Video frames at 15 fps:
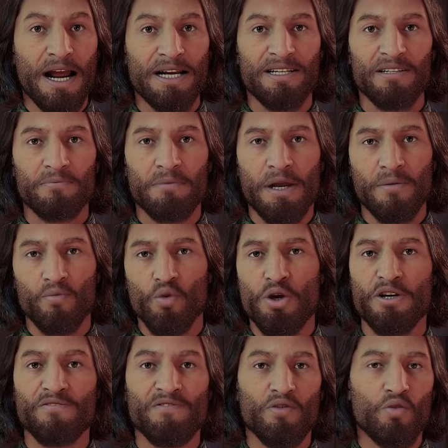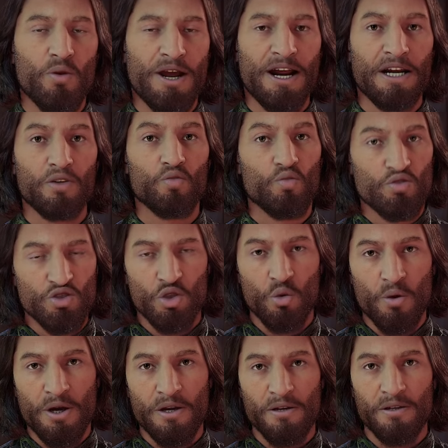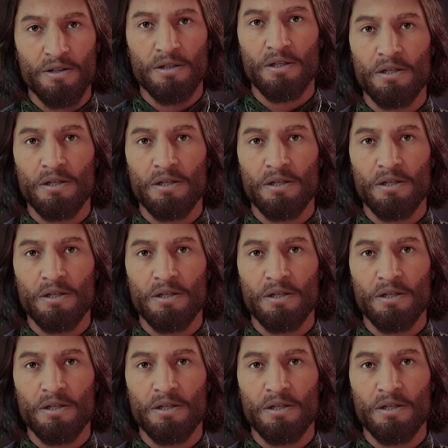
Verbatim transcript: قدم مجموعة فيديوهات وصور